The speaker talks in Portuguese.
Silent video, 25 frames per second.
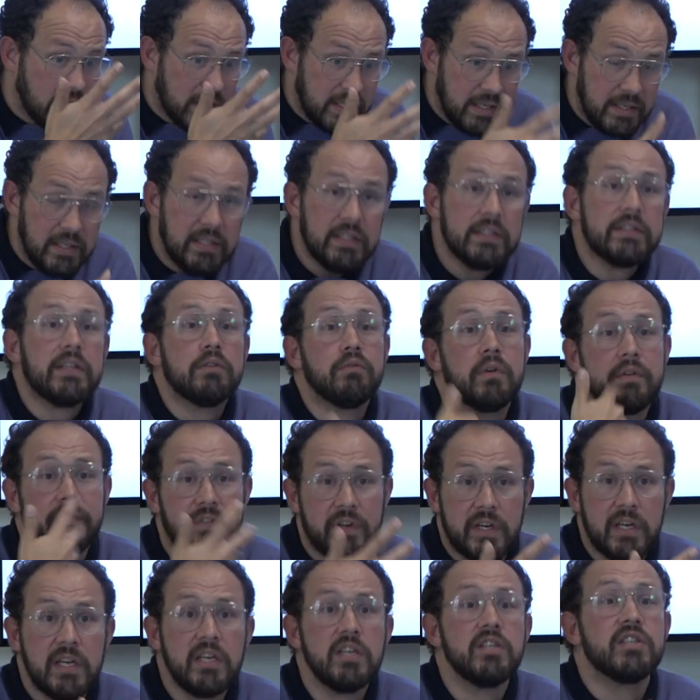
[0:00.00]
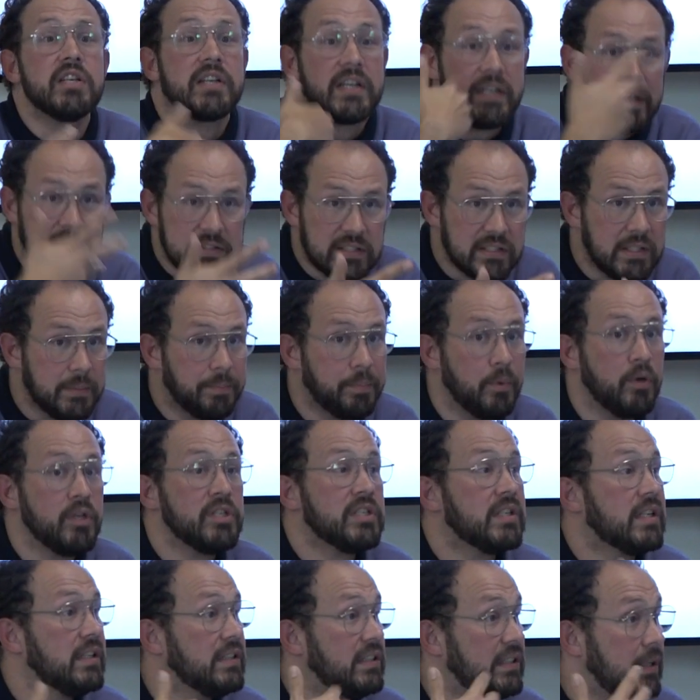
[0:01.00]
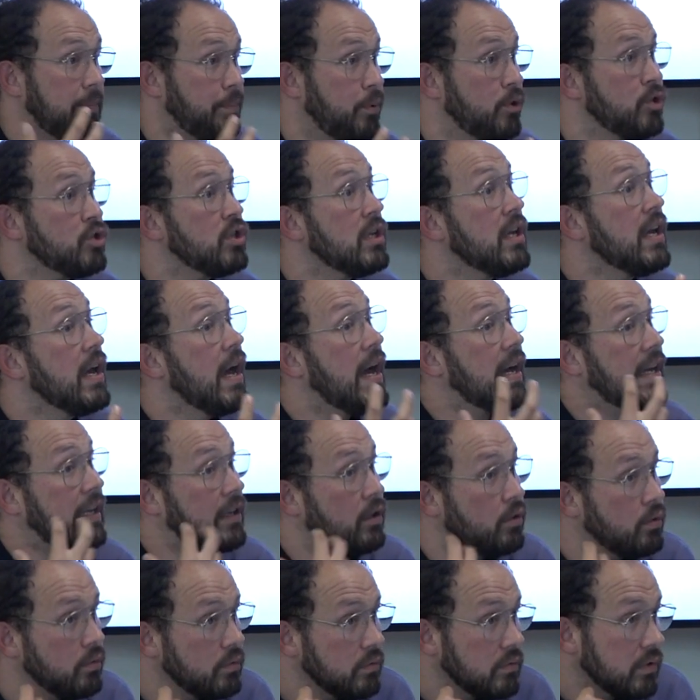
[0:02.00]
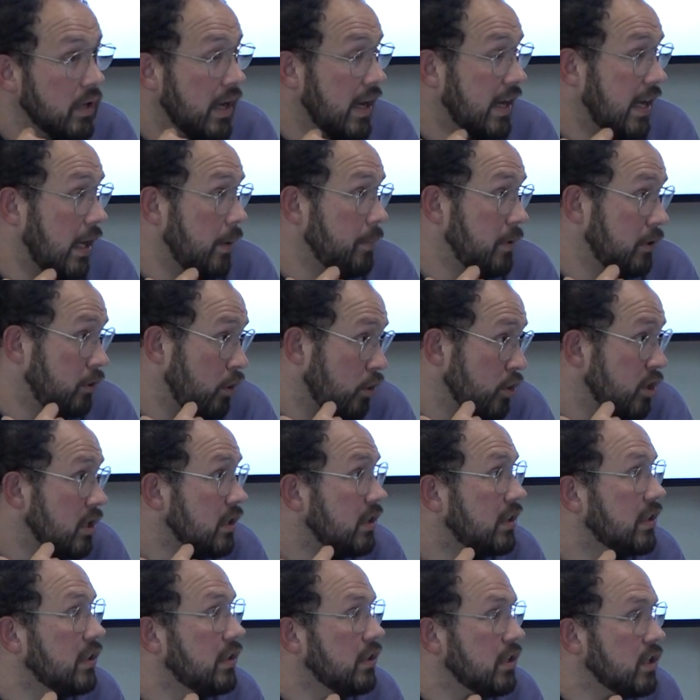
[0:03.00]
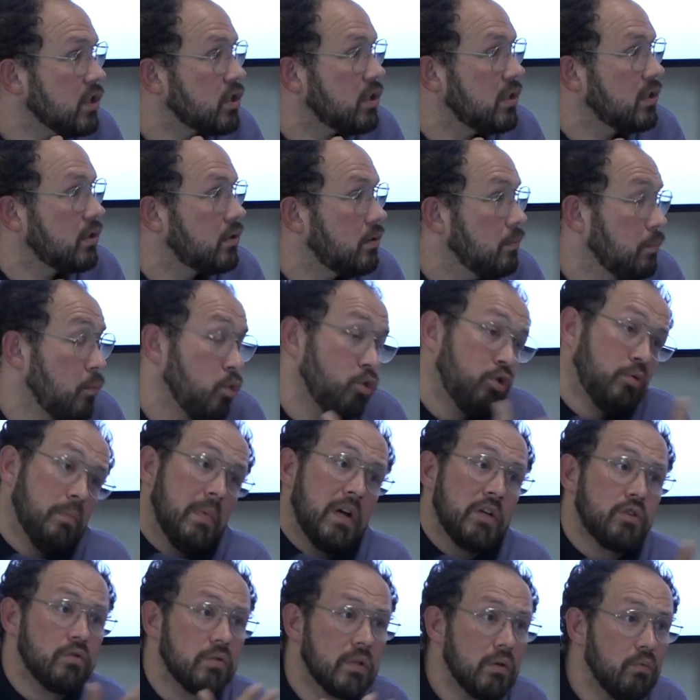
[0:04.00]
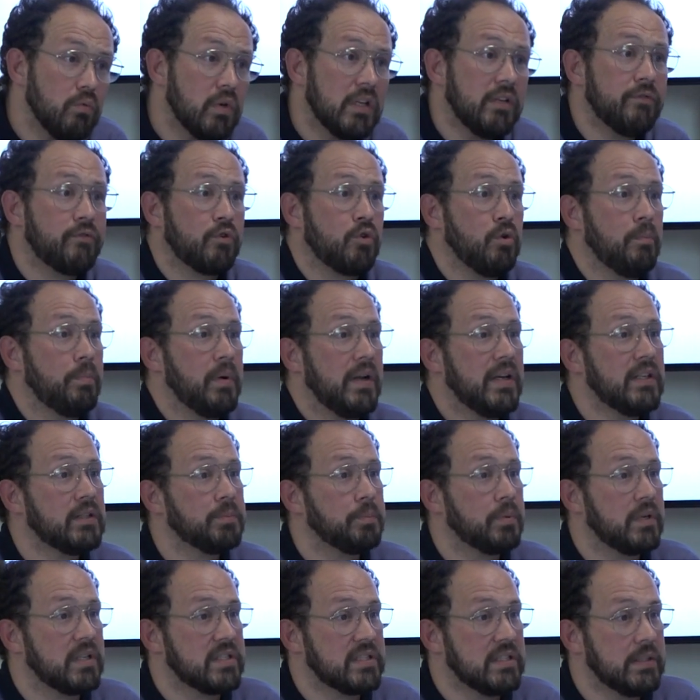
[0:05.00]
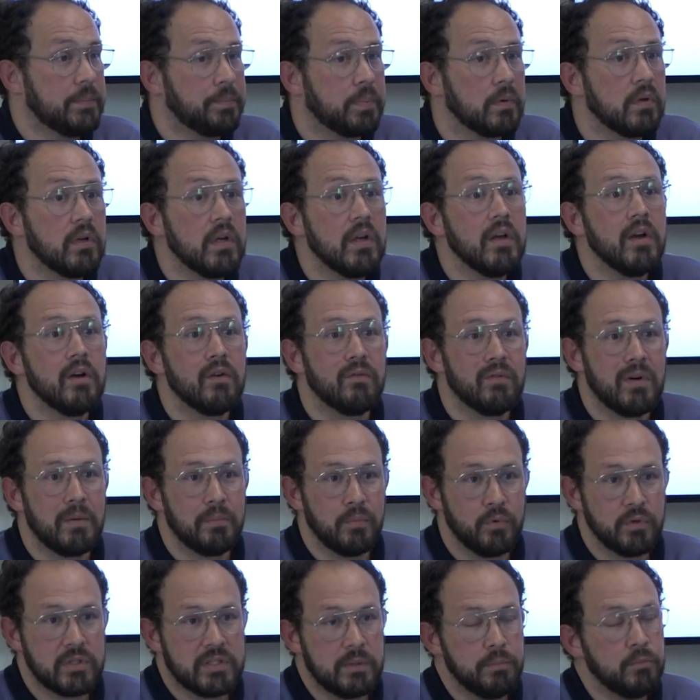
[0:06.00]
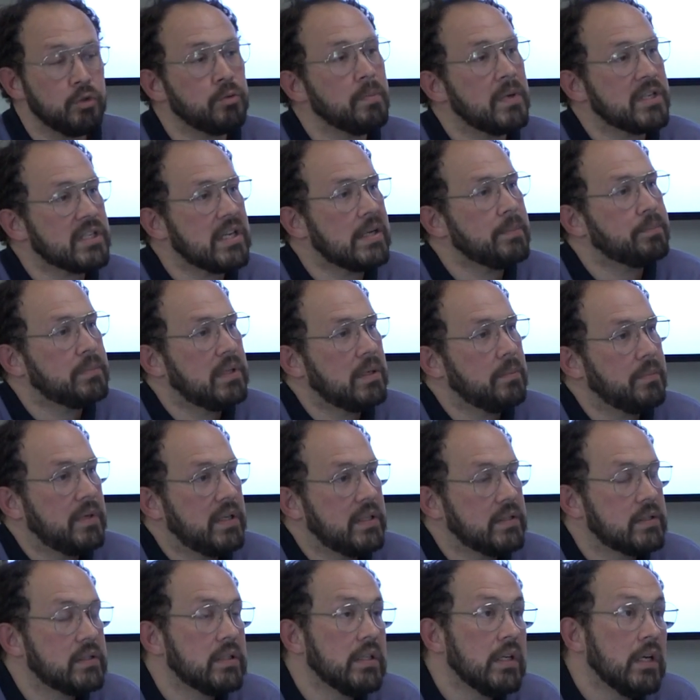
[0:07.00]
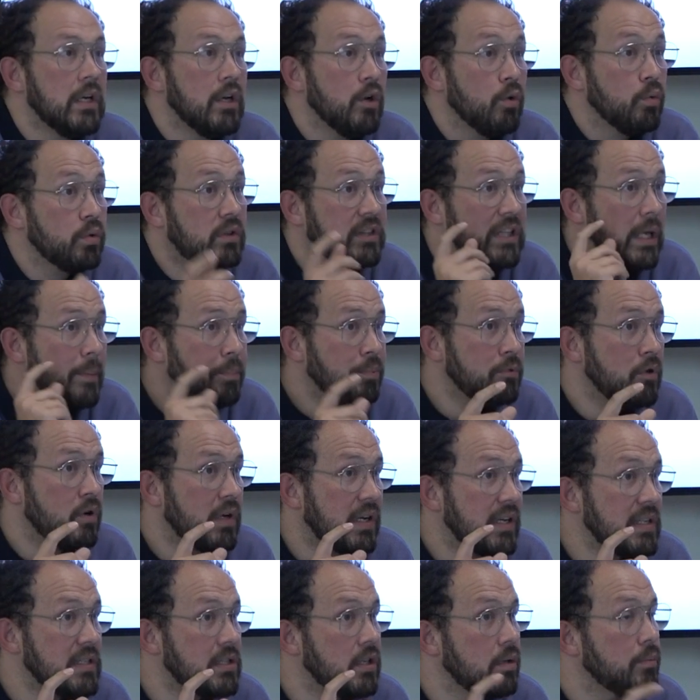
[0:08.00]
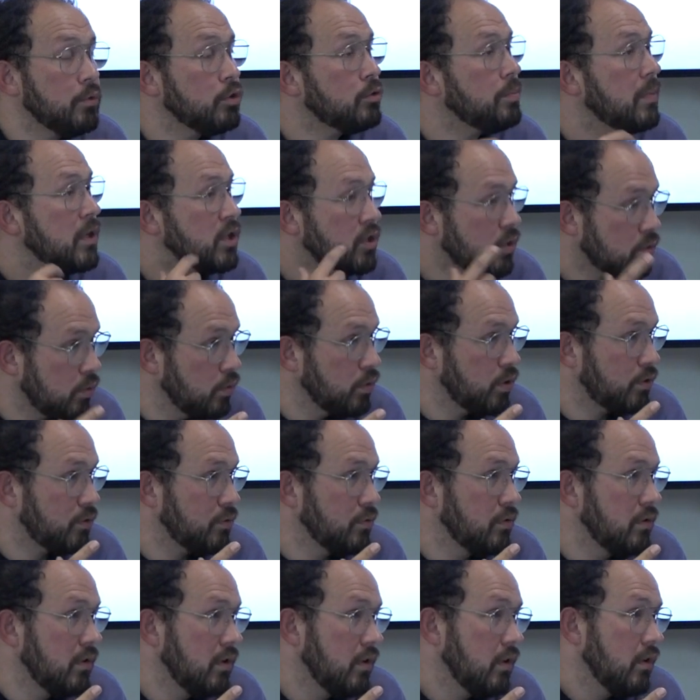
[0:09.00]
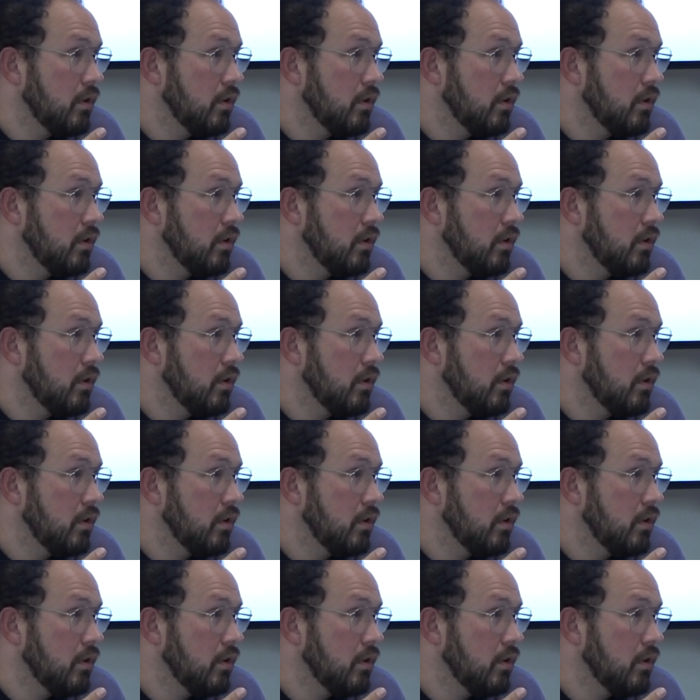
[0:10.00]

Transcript: canta uma vez, canta depois e canta depois, aquilo acaba introjetando na gente. Muito mais do que um livro completo, por exemplo, uma música, muito mais rapidamente. O tempo de uma canção é muito mais curto.